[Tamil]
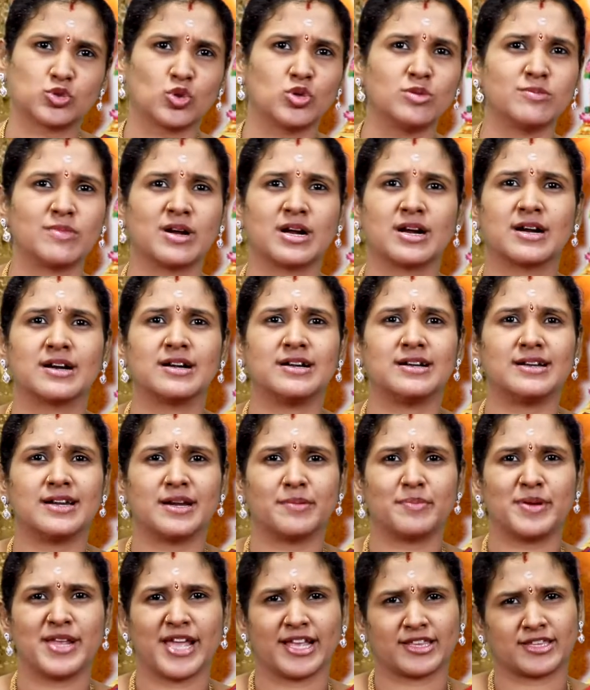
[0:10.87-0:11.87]
துன்பங்கள்
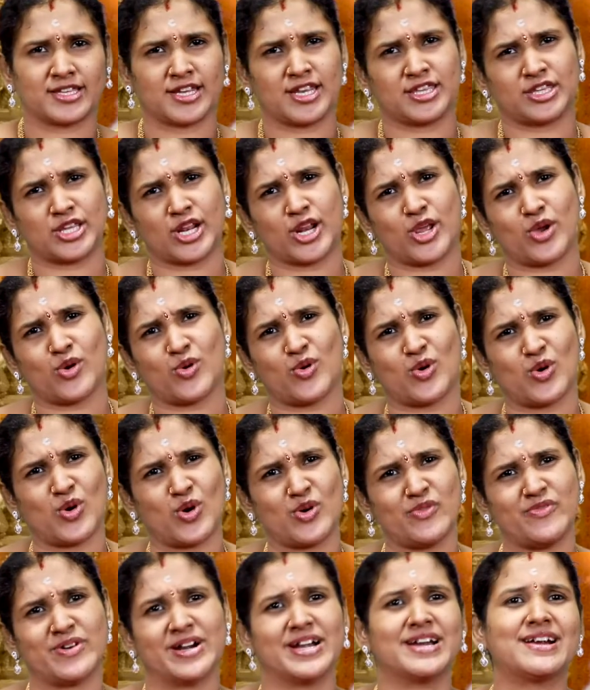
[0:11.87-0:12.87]
இப்படி எத்தனையோ
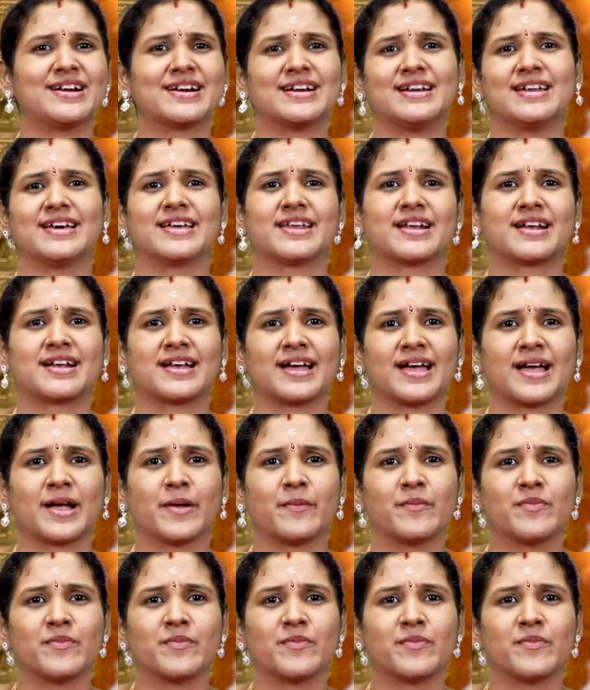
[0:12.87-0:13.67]
வழிகளில் இருக்க